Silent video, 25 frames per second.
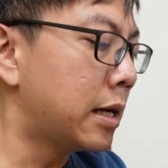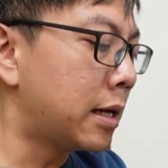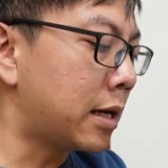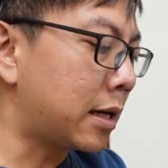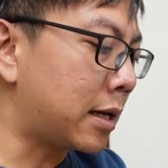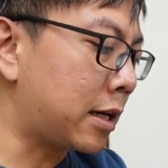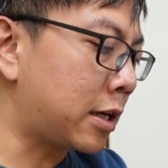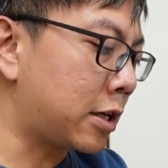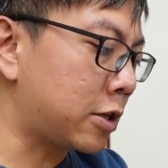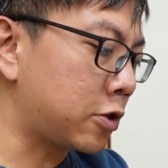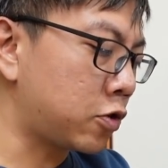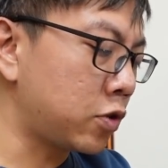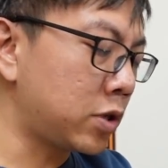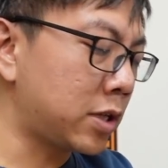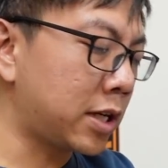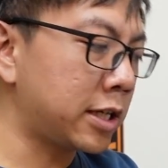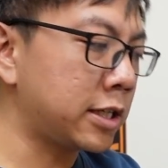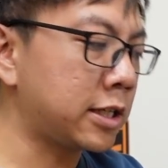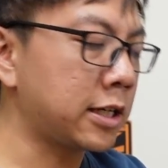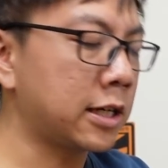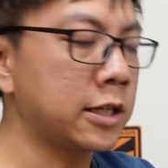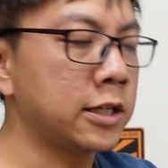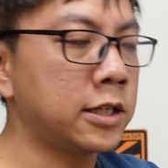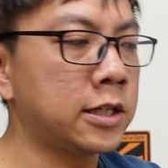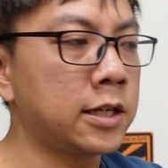那顺带
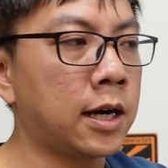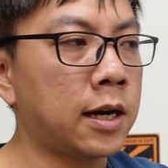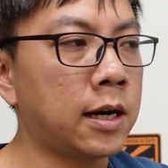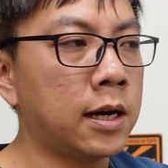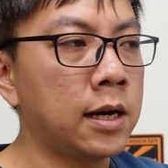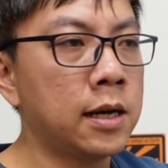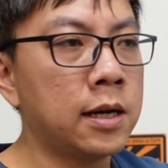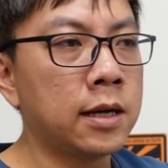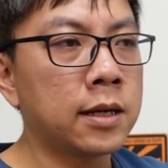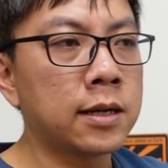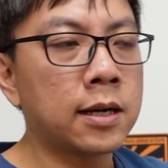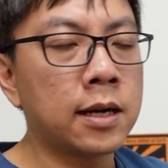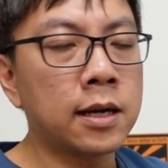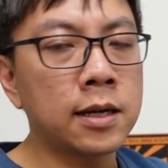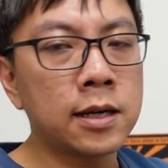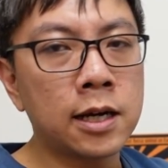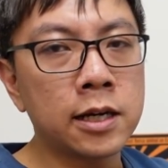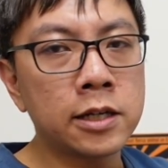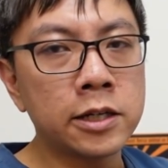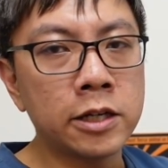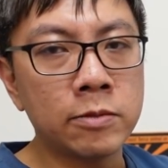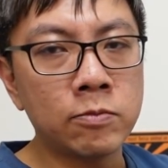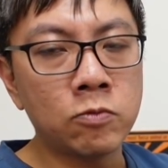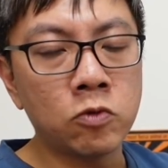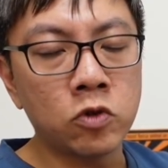讲一下，刚
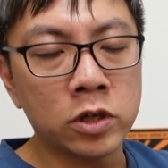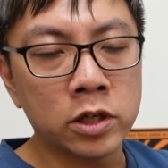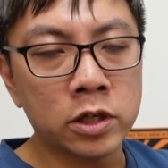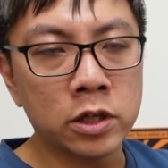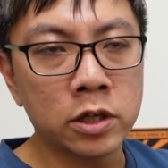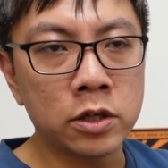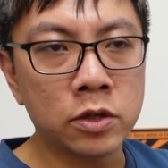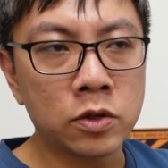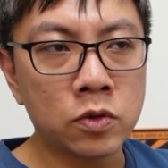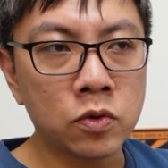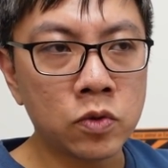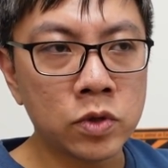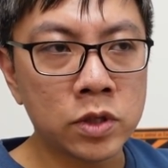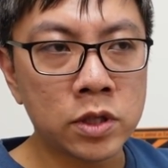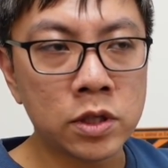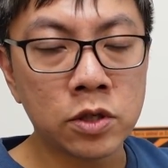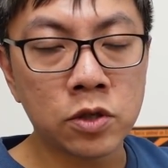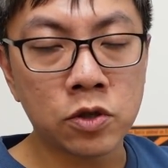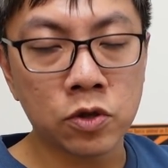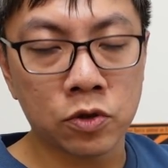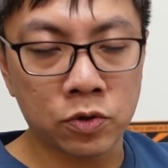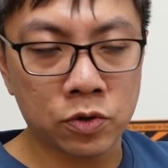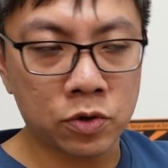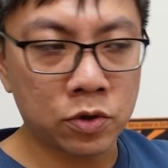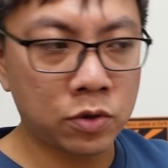刚研磨的刻度是
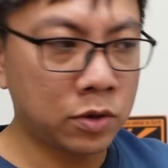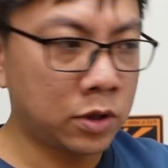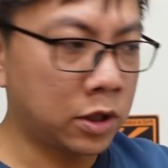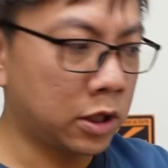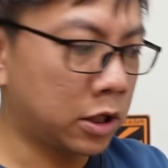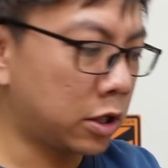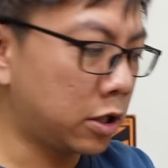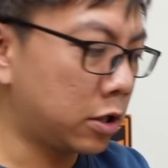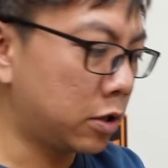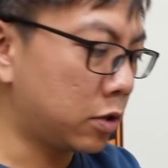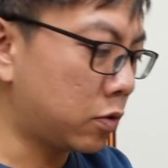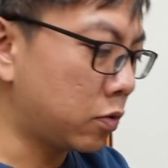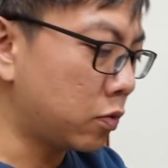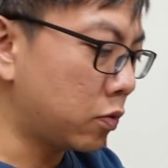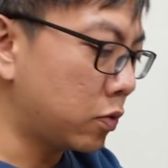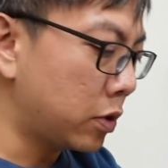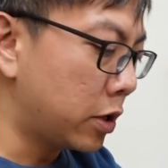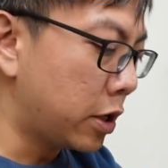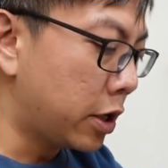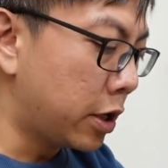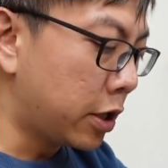手冲的刻度，